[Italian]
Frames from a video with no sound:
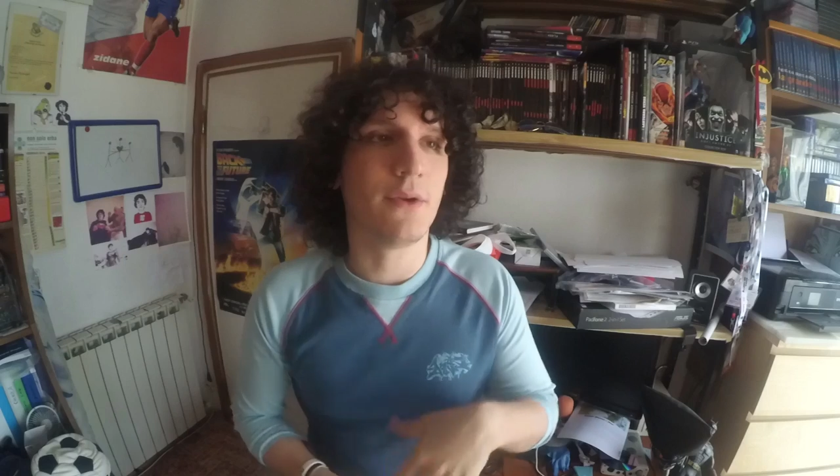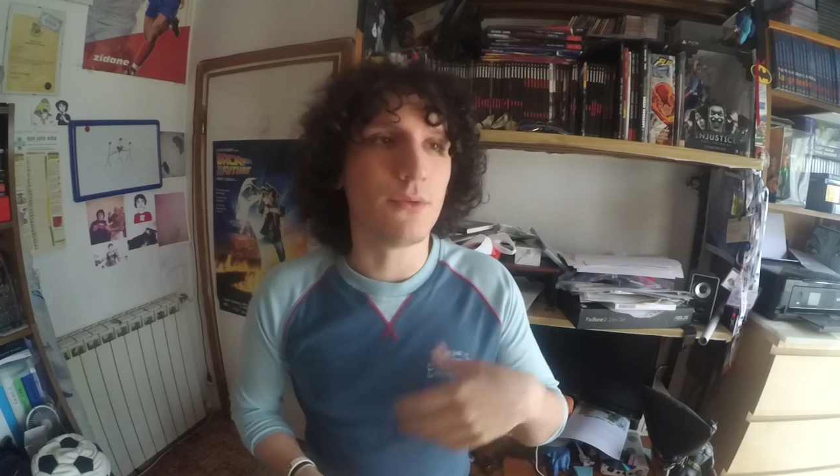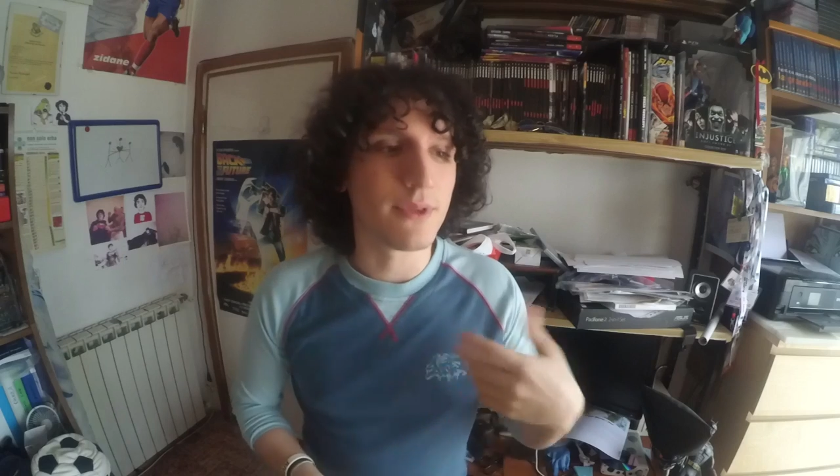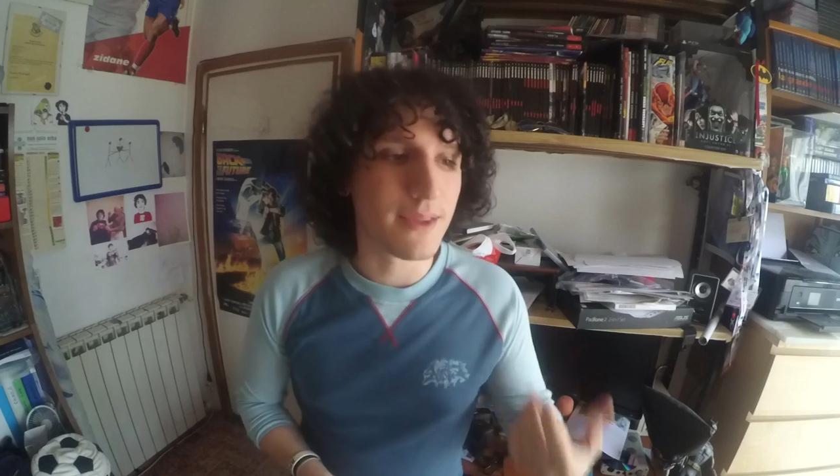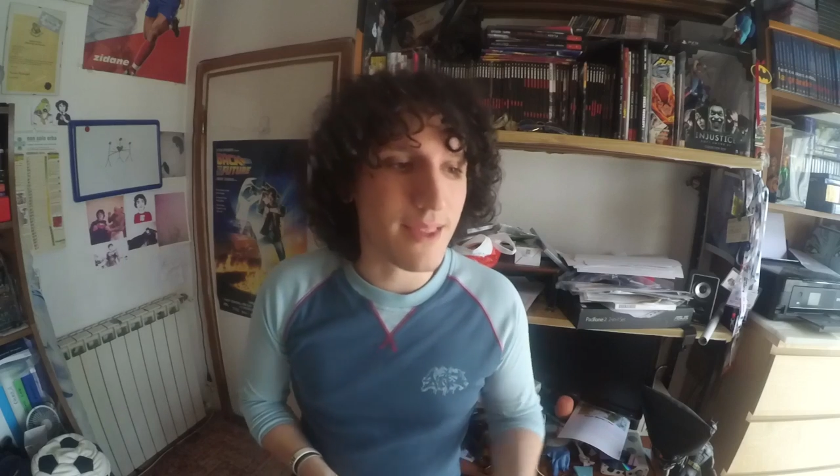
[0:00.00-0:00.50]

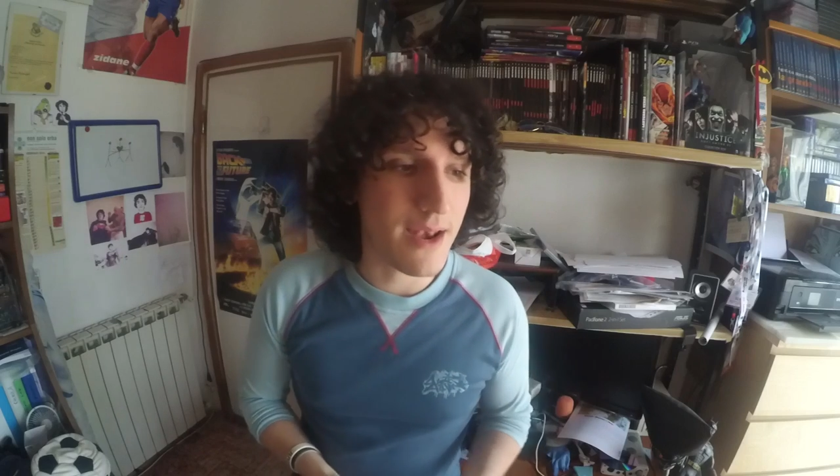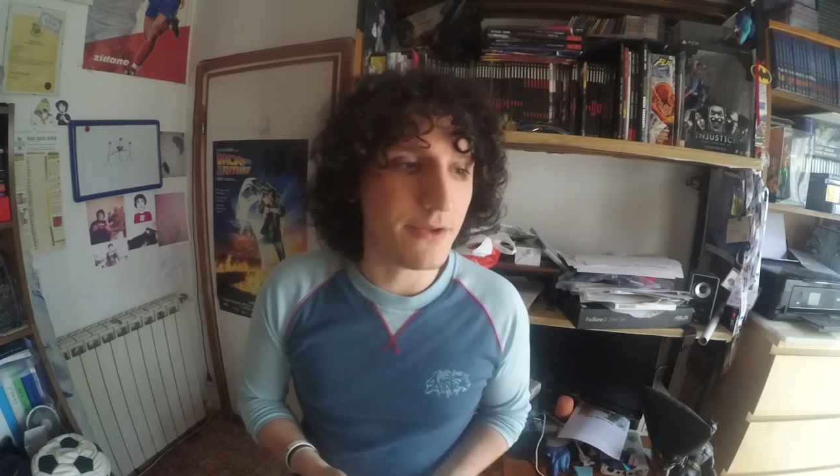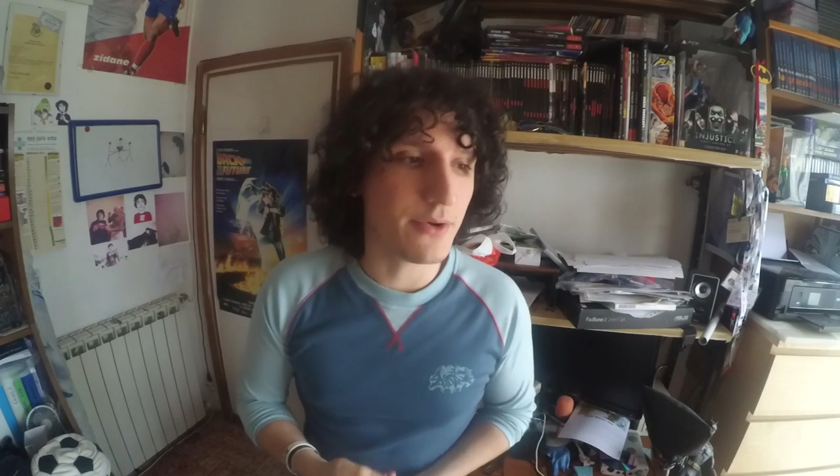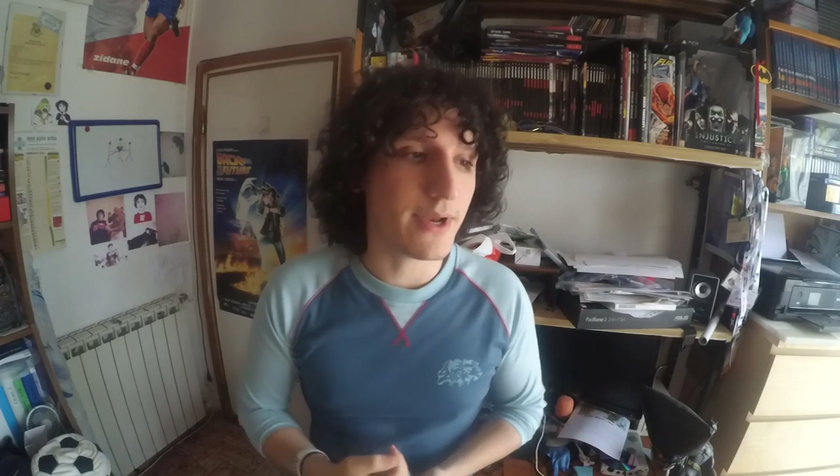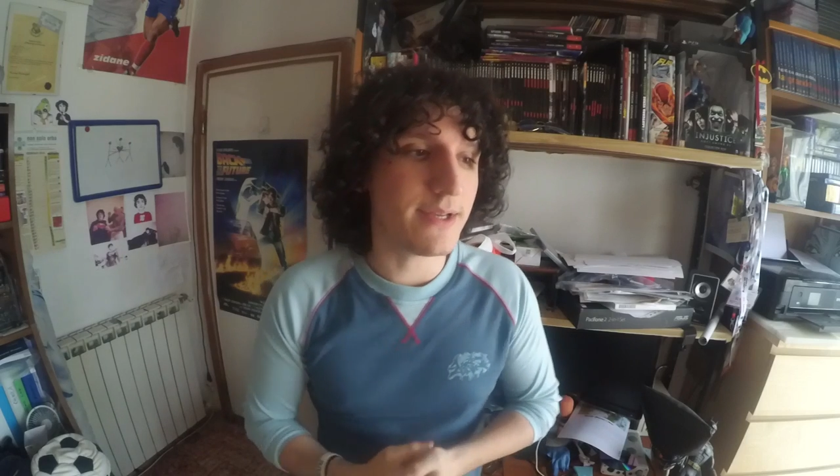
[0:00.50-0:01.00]
contattare
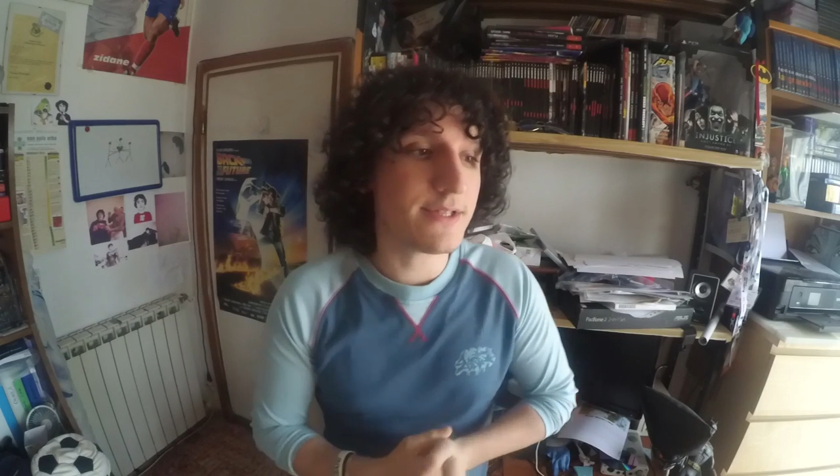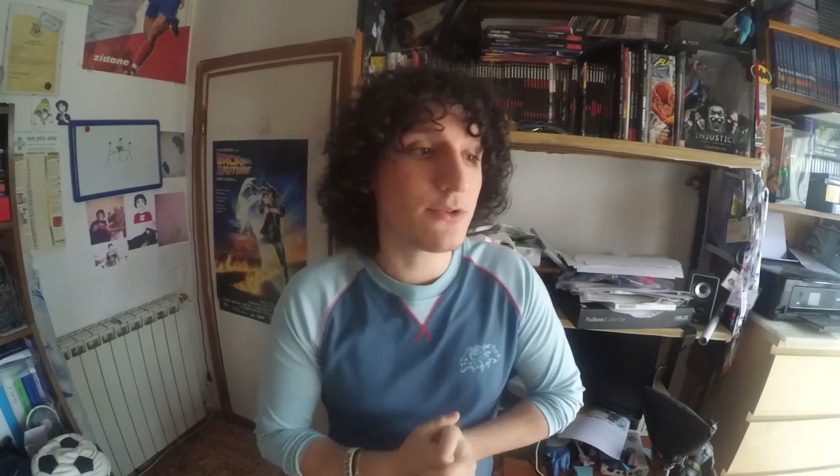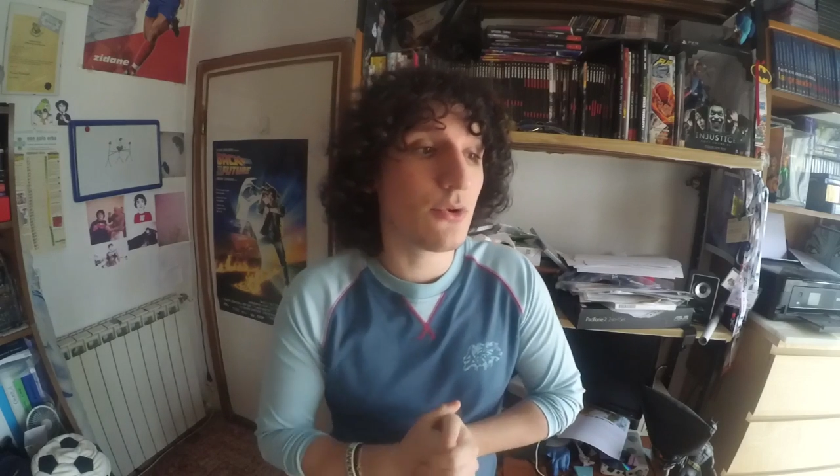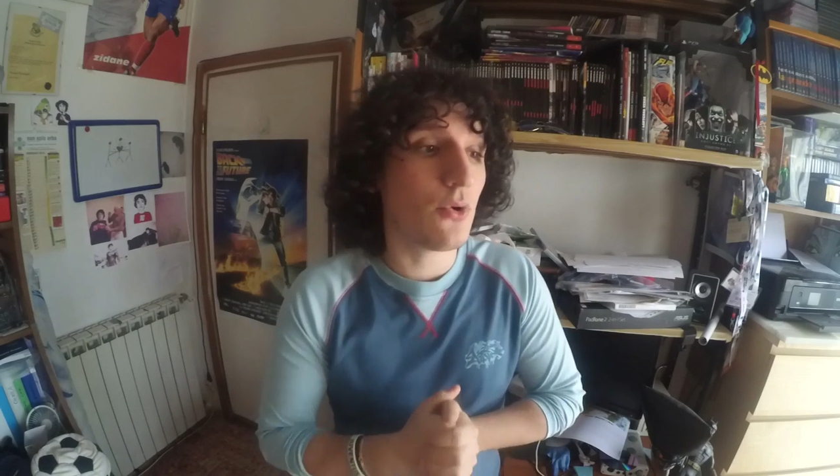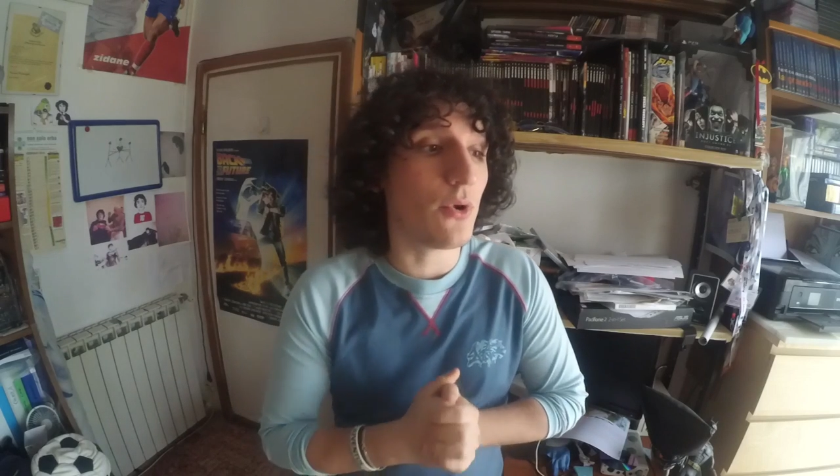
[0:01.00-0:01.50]
gli
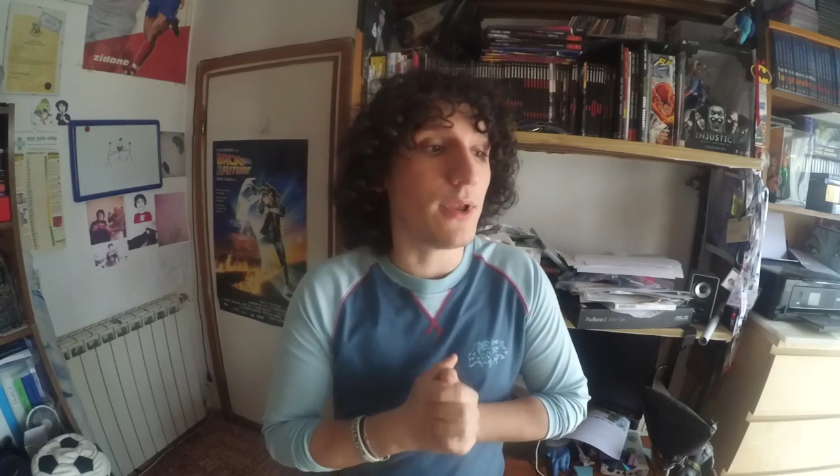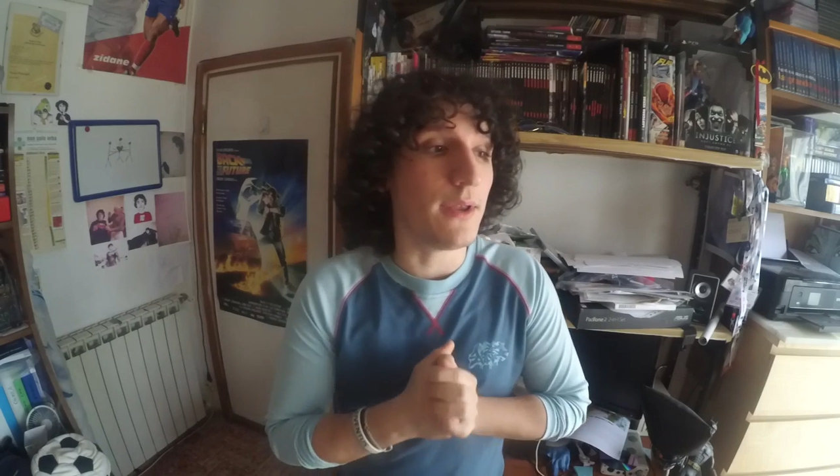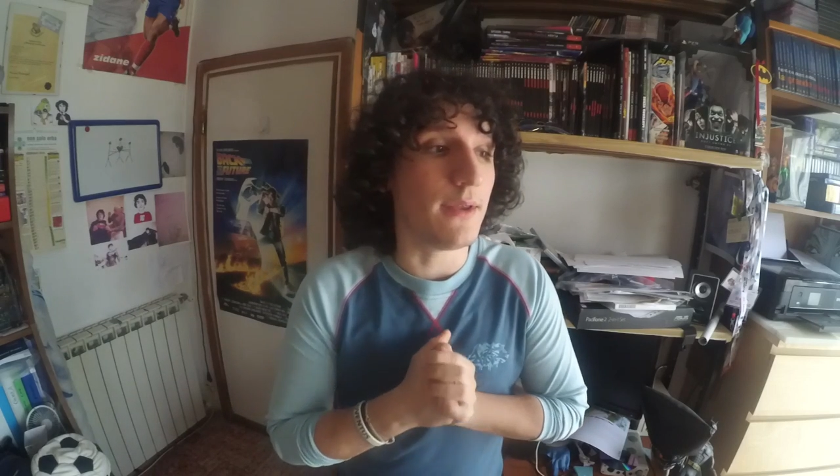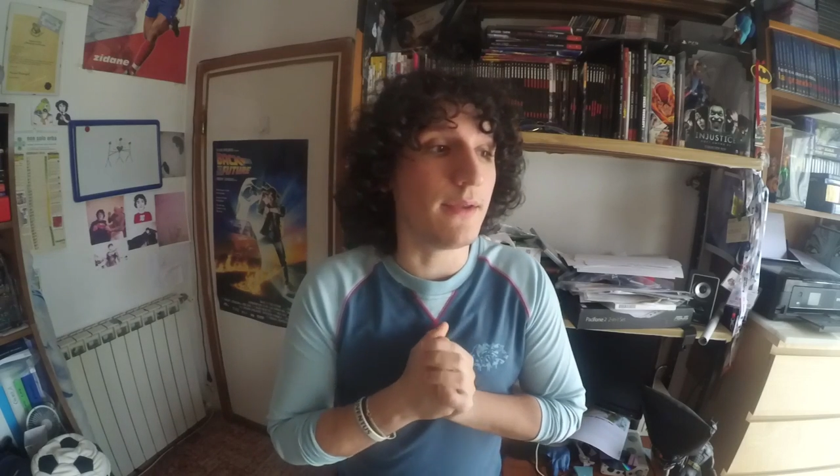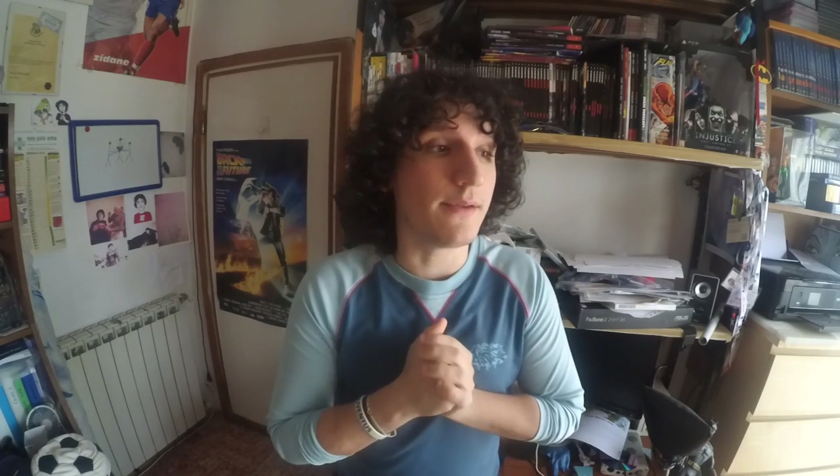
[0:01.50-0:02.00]

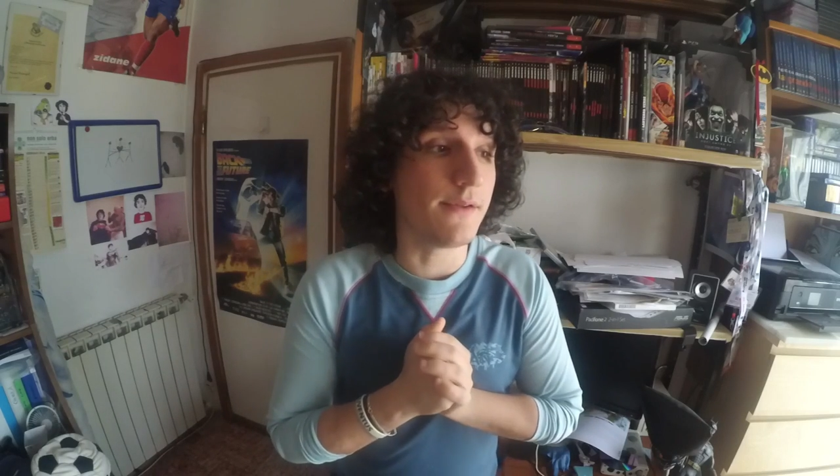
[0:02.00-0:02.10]
organizzatori,